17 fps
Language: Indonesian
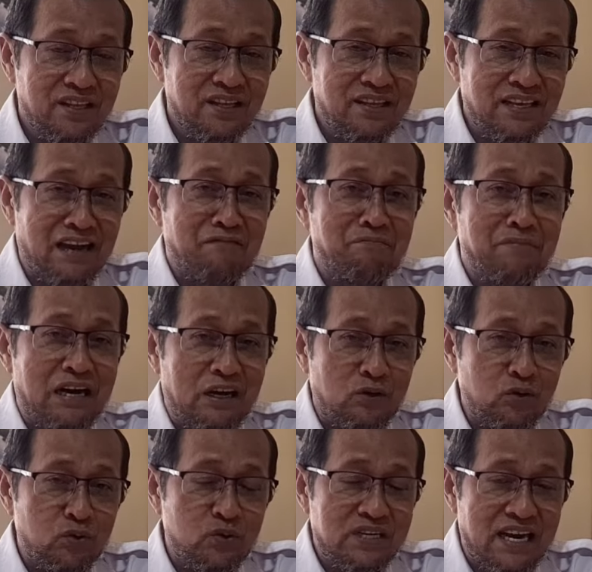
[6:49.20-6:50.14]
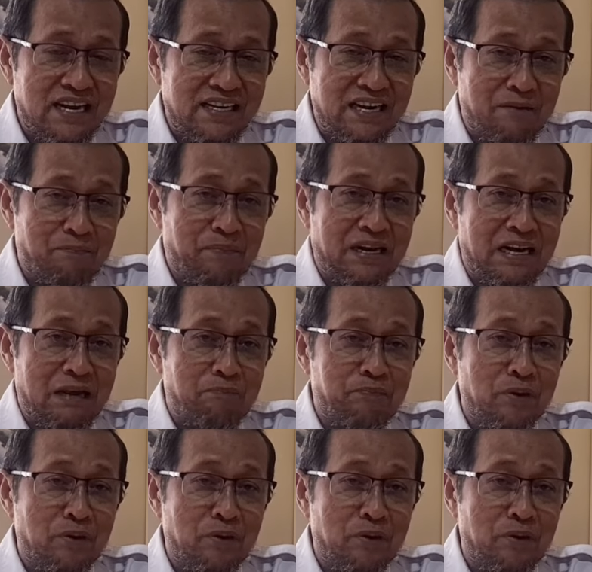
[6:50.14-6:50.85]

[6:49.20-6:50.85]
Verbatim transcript: yang baru saja pada